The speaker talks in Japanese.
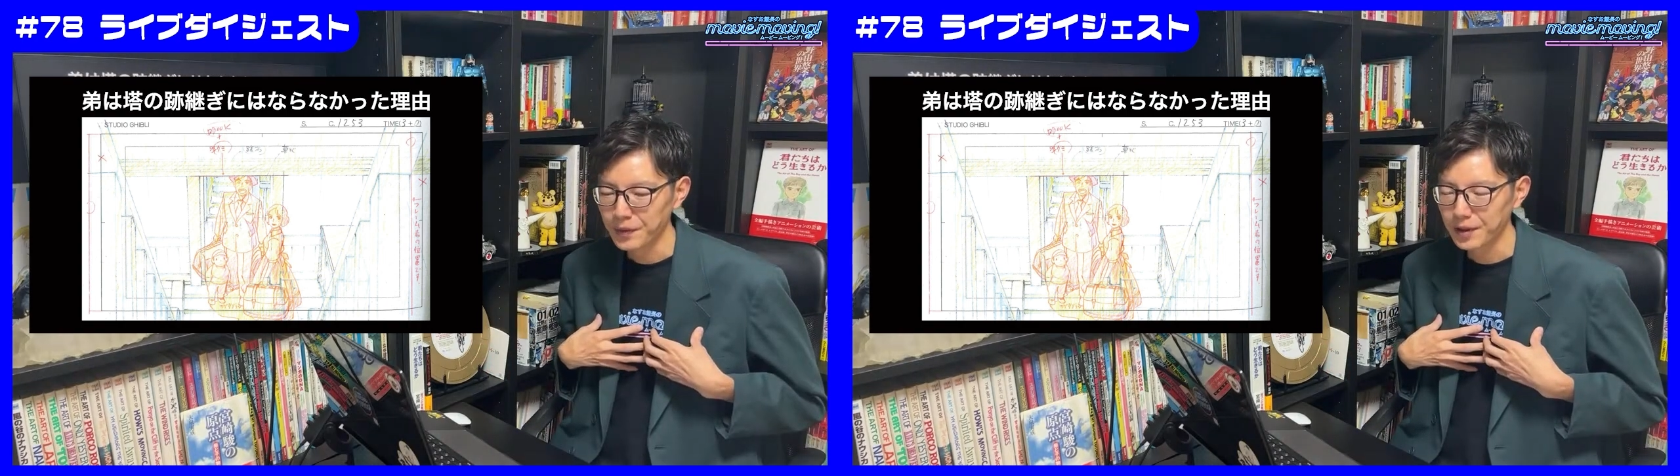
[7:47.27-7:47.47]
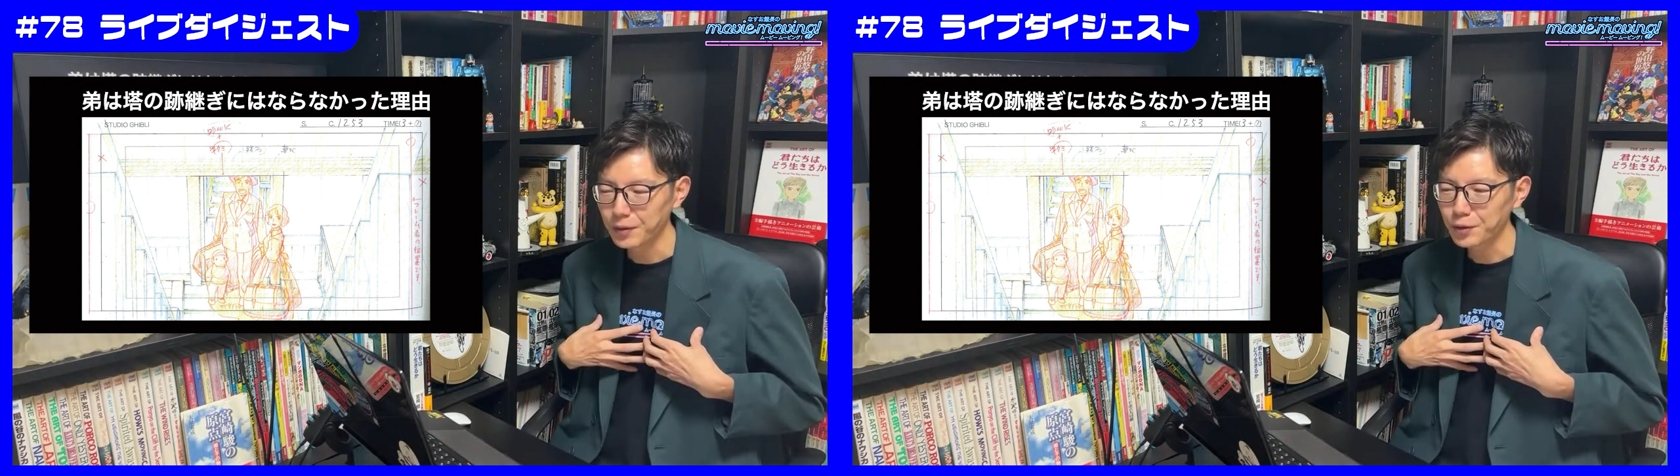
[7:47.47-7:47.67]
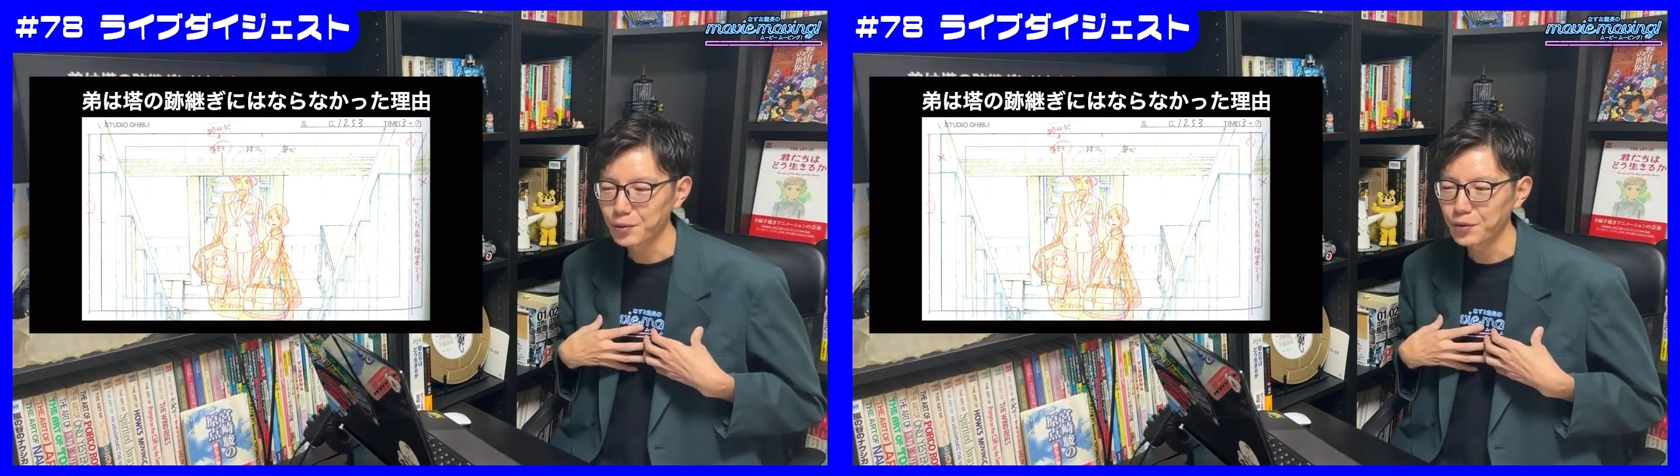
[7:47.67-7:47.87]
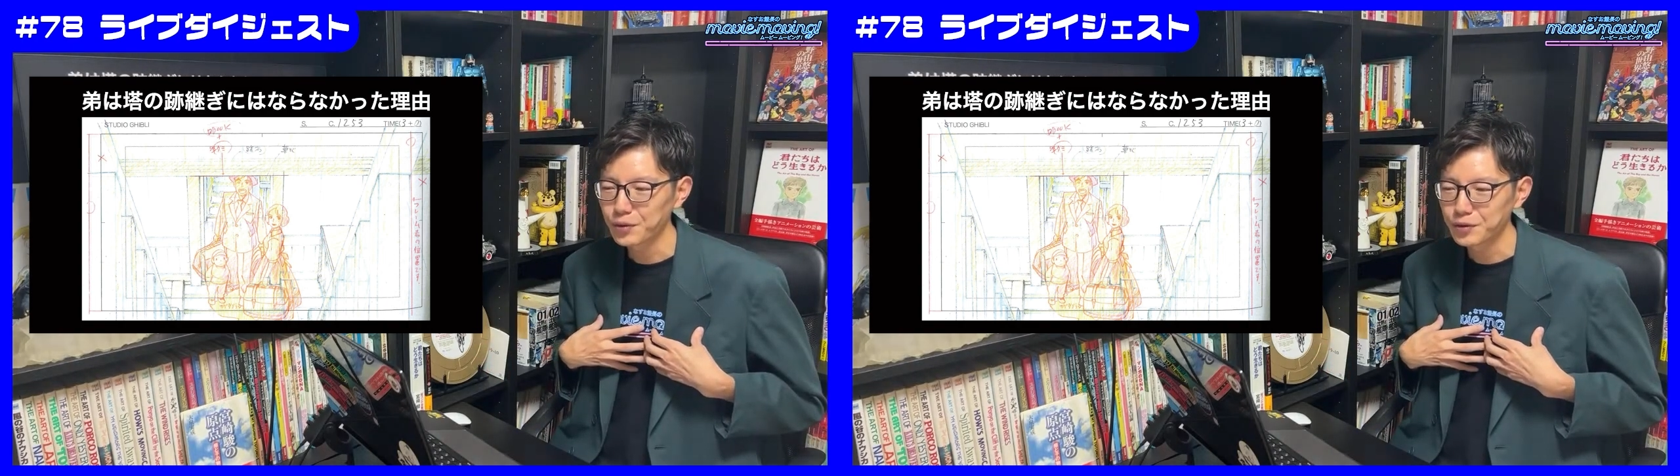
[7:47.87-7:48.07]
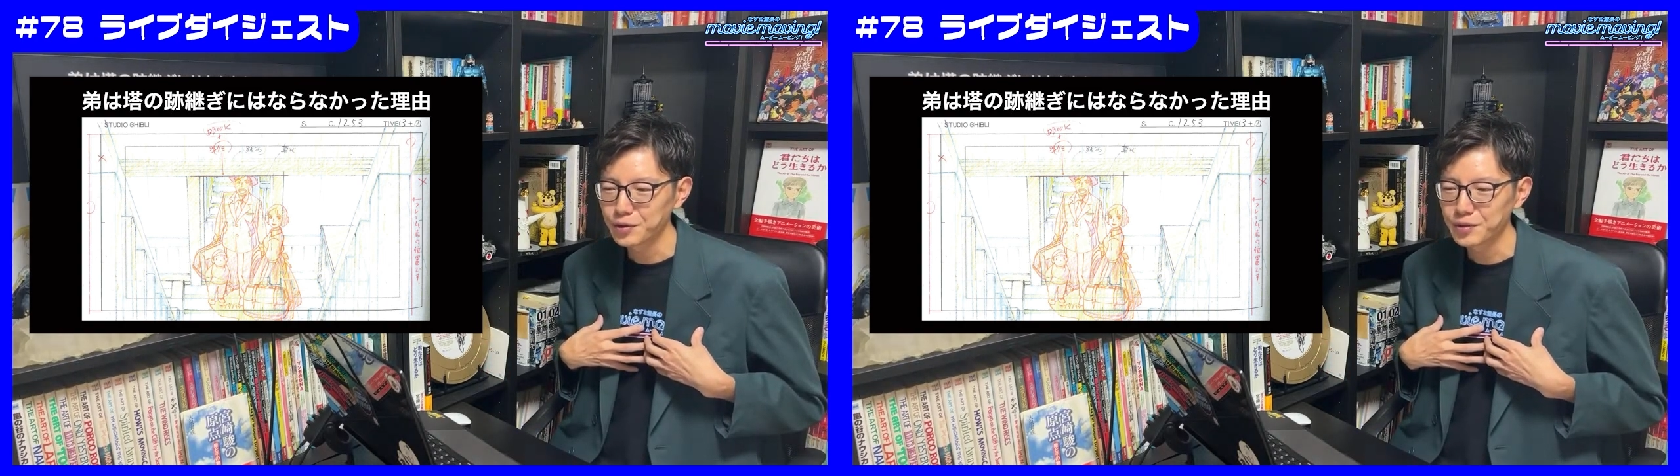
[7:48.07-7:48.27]
で子
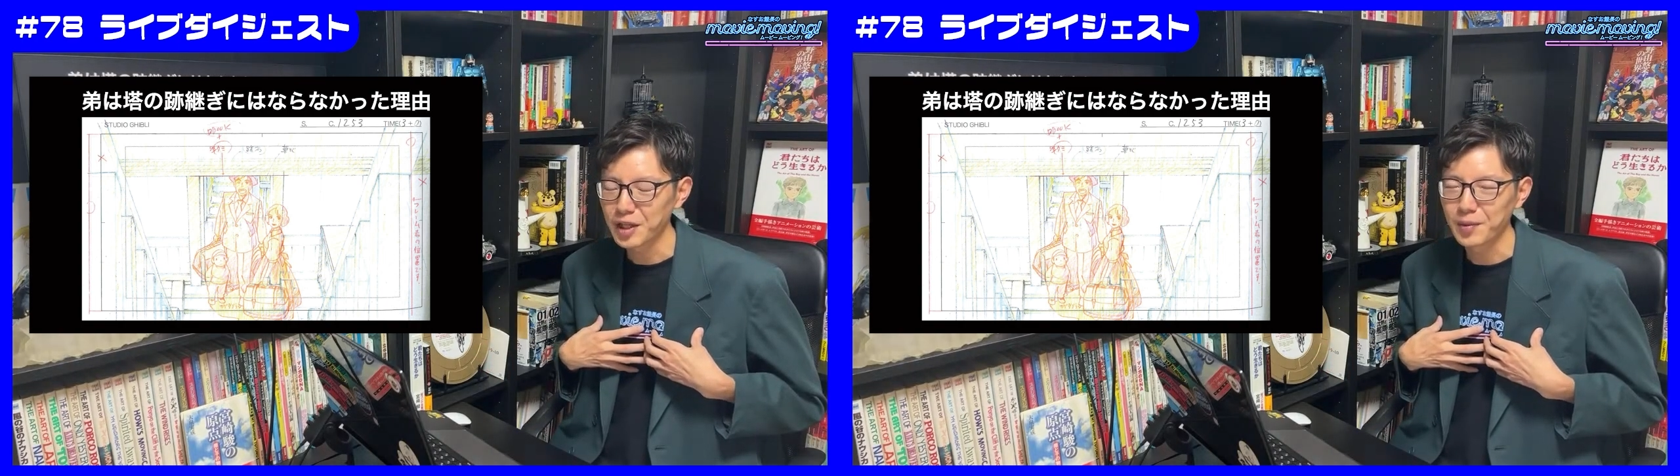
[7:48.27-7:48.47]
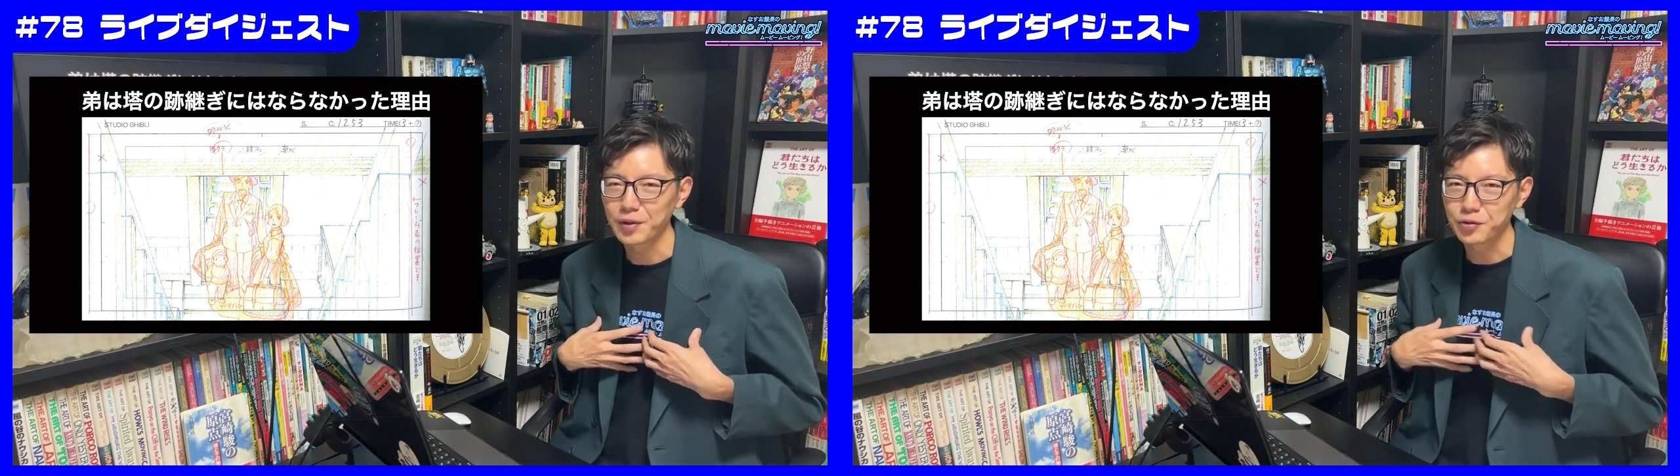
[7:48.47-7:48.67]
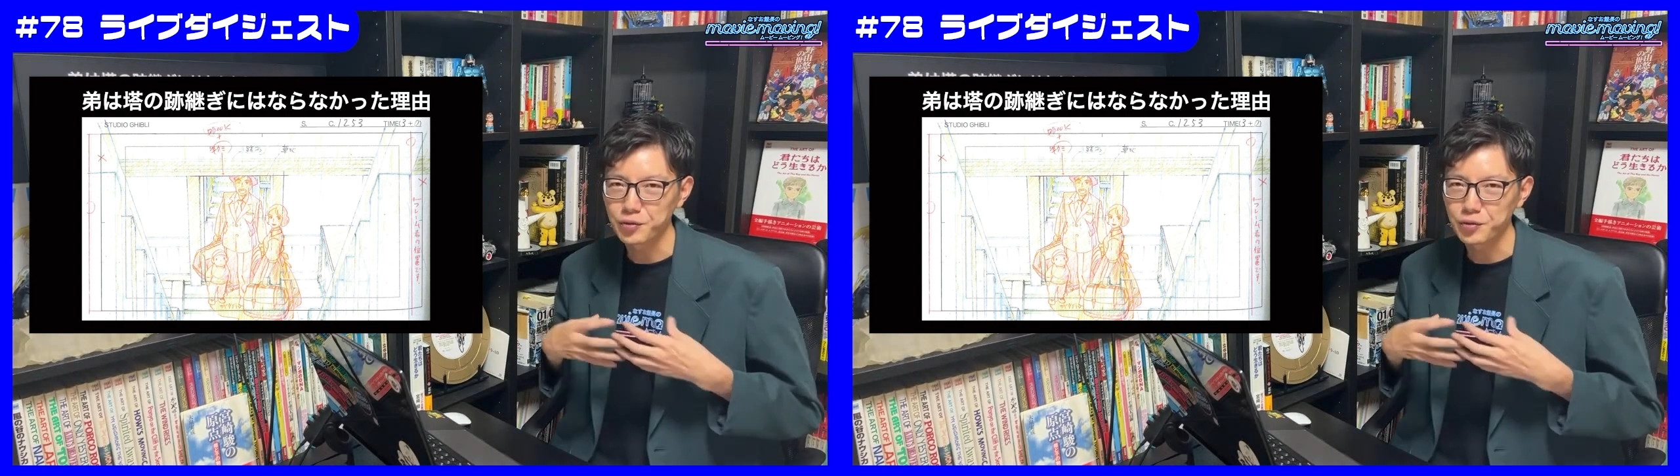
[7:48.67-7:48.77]
供を産むための